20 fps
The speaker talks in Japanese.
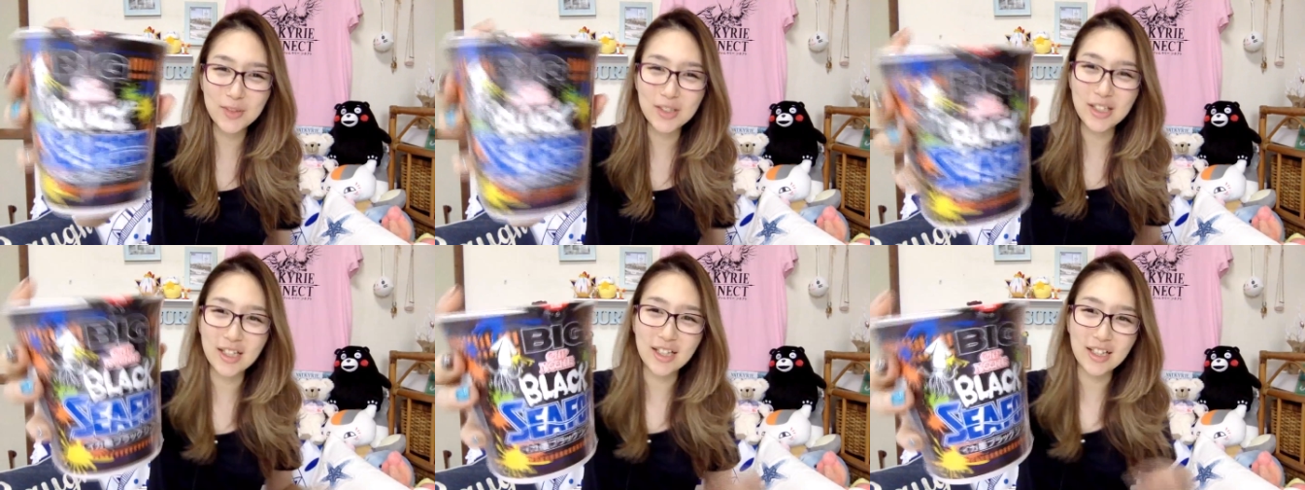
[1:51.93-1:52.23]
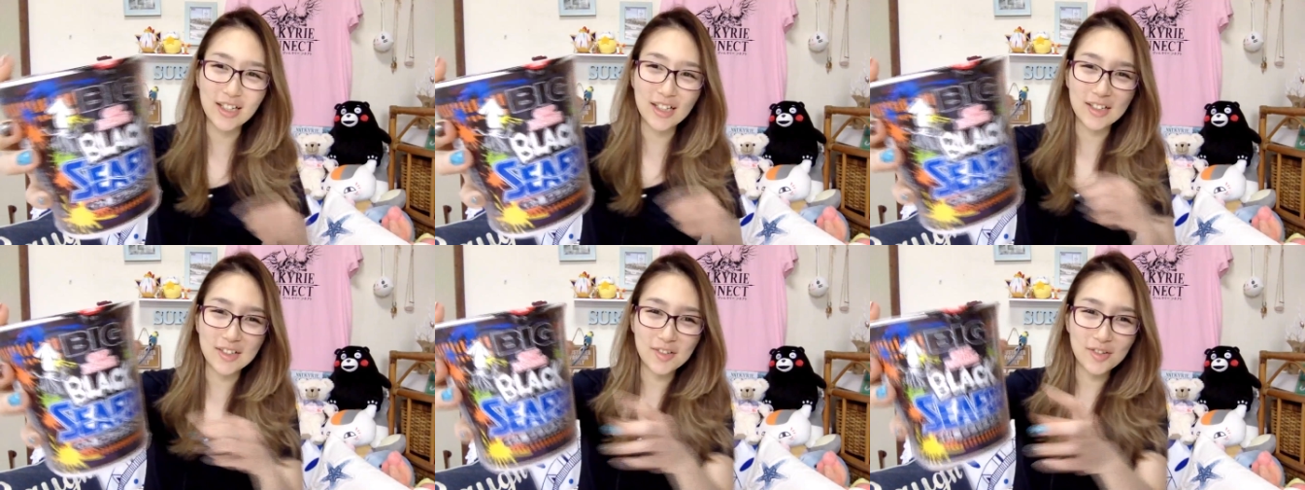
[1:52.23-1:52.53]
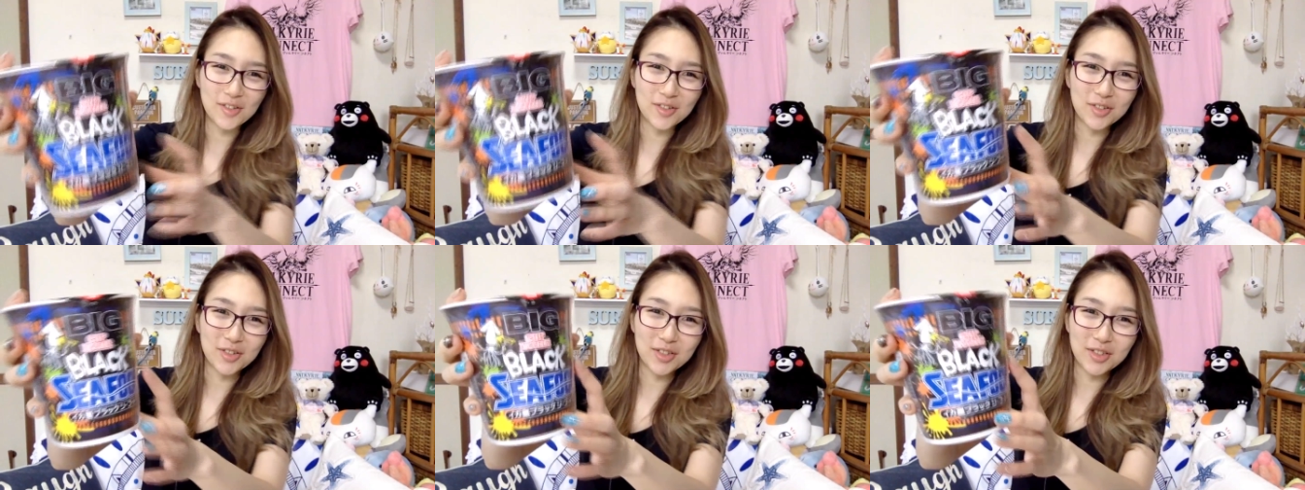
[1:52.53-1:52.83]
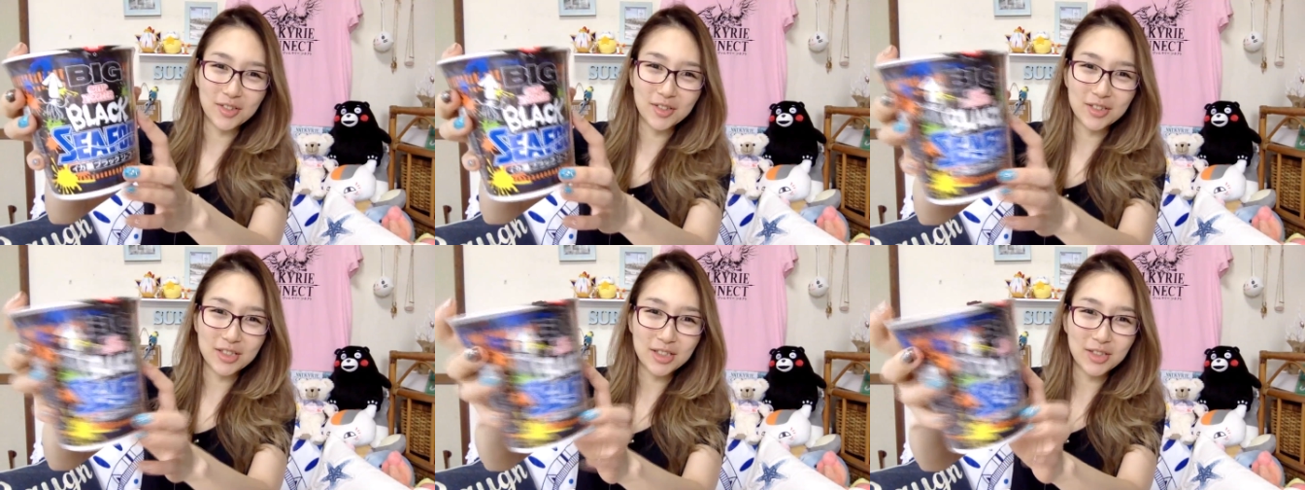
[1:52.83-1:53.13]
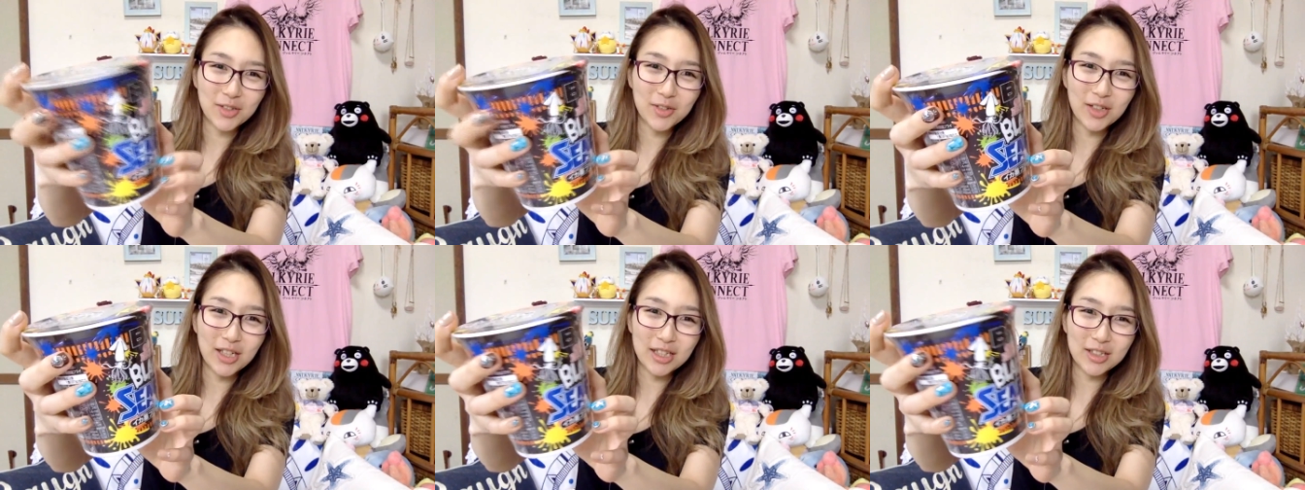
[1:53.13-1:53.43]
みたいなこの
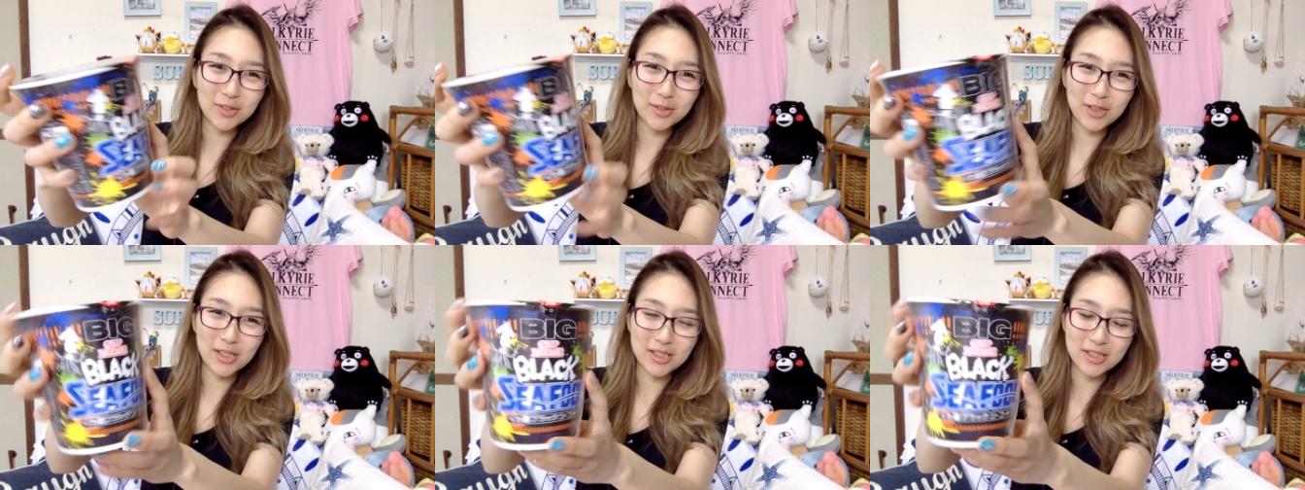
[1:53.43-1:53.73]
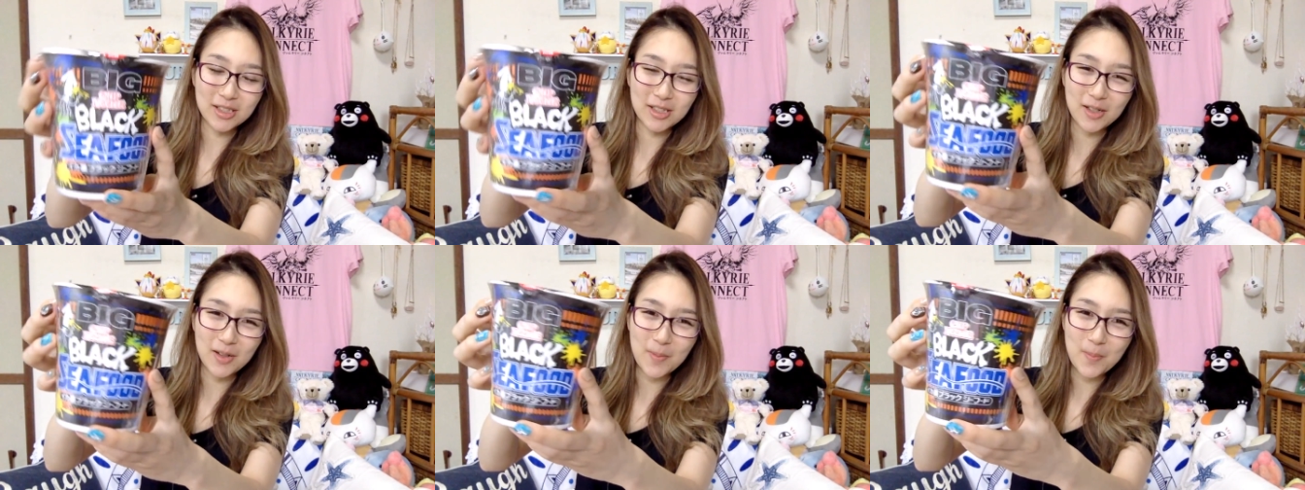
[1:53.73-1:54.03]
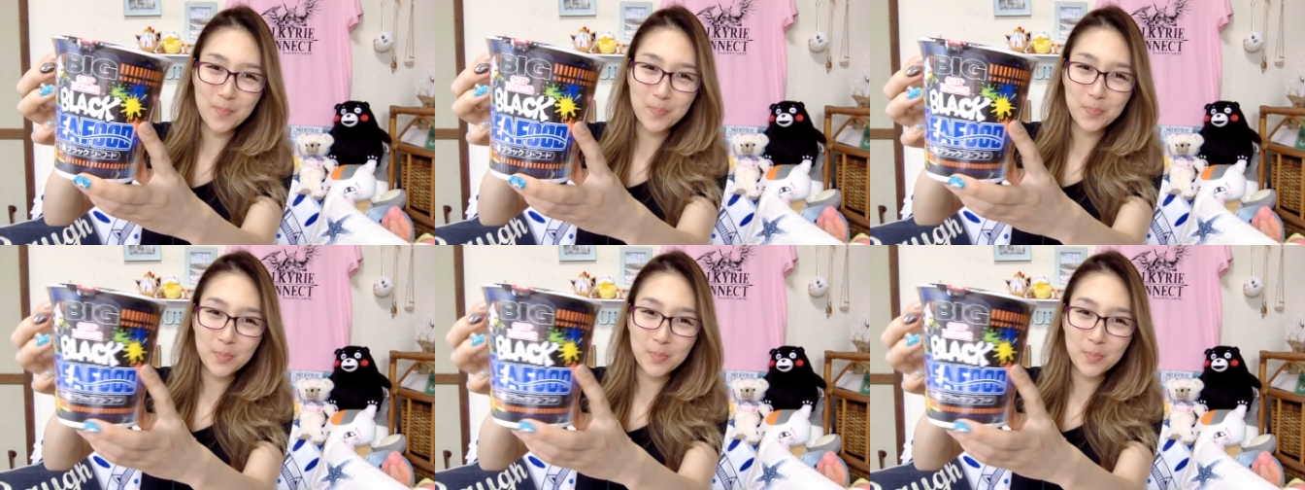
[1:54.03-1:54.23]
色合いとかさ